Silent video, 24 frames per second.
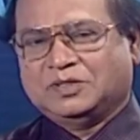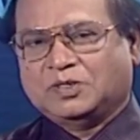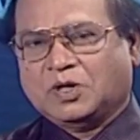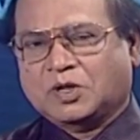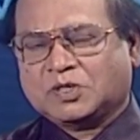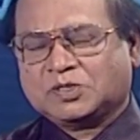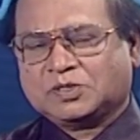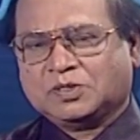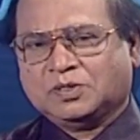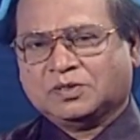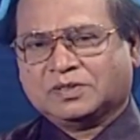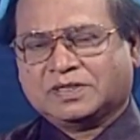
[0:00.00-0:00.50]

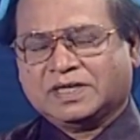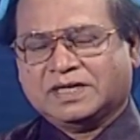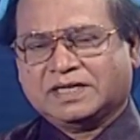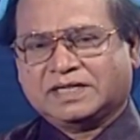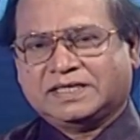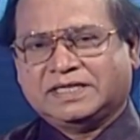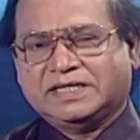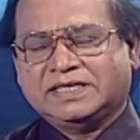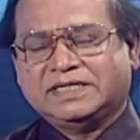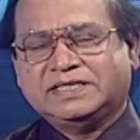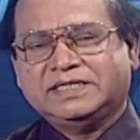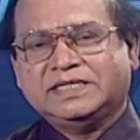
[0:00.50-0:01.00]
দর্শক
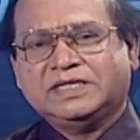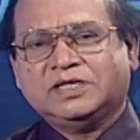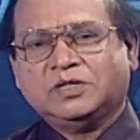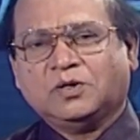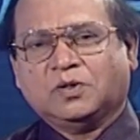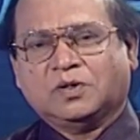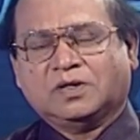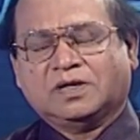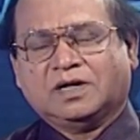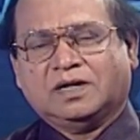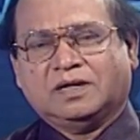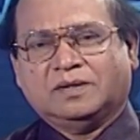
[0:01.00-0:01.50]
কিডনি
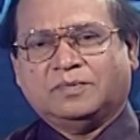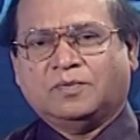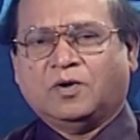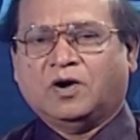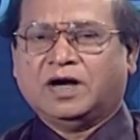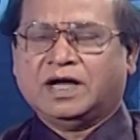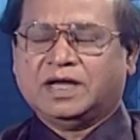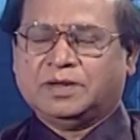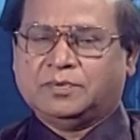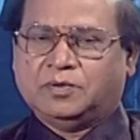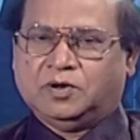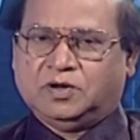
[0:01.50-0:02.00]
রোগ
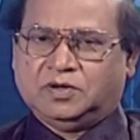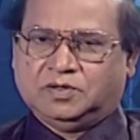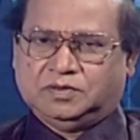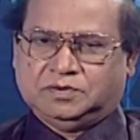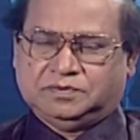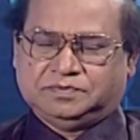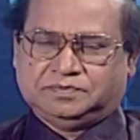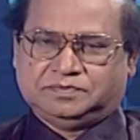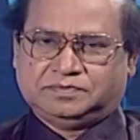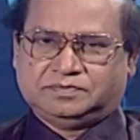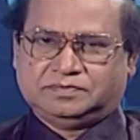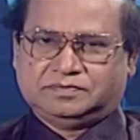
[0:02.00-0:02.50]
ভয়াবহ
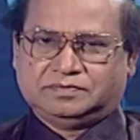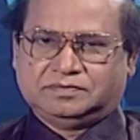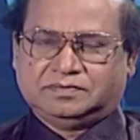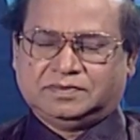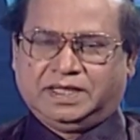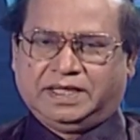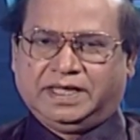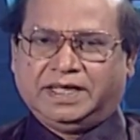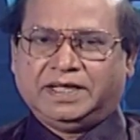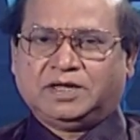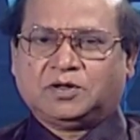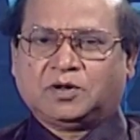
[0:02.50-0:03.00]

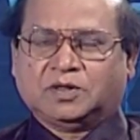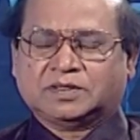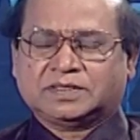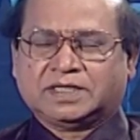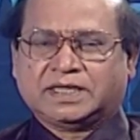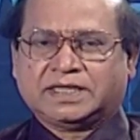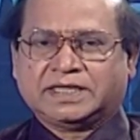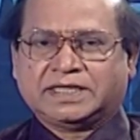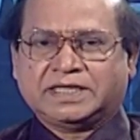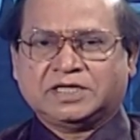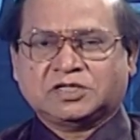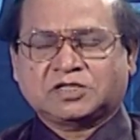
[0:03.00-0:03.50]
এই
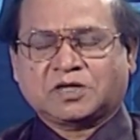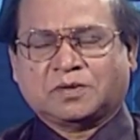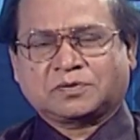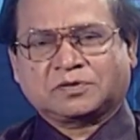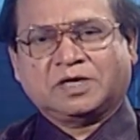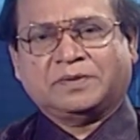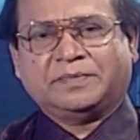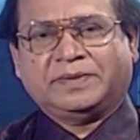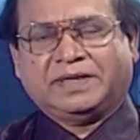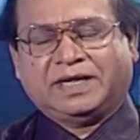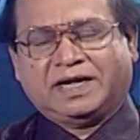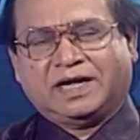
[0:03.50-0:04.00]
কথাটা কি
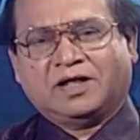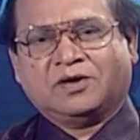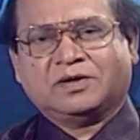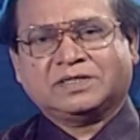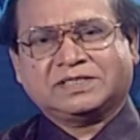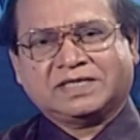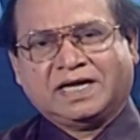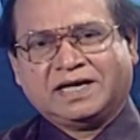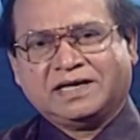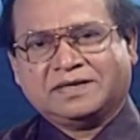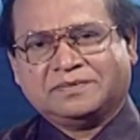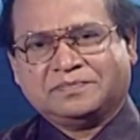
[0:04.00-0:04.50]
সবসময় মেনে নেওয়া
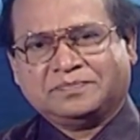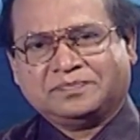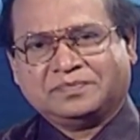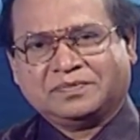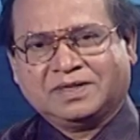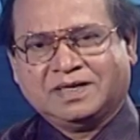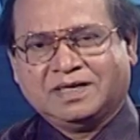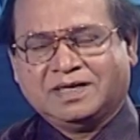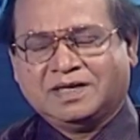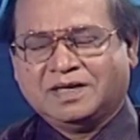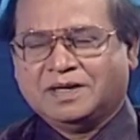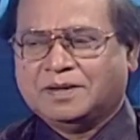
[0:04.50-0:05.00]
যায়
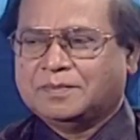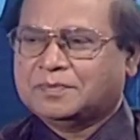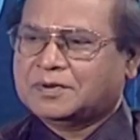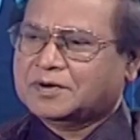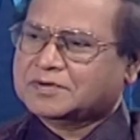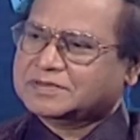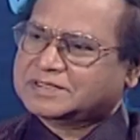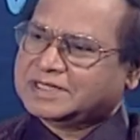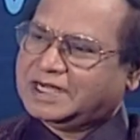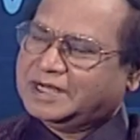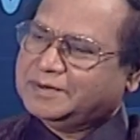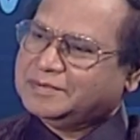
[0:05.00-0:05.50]

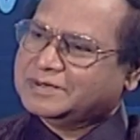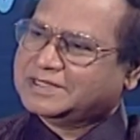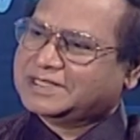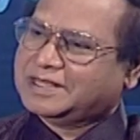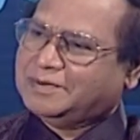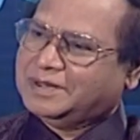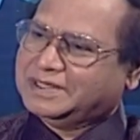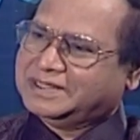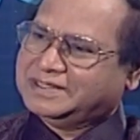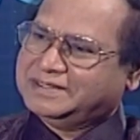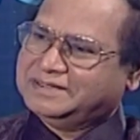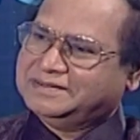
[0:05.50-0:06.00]
প্রফেসর এম এস
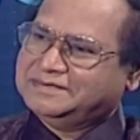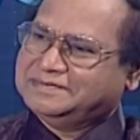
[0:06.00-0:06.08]
সামাদ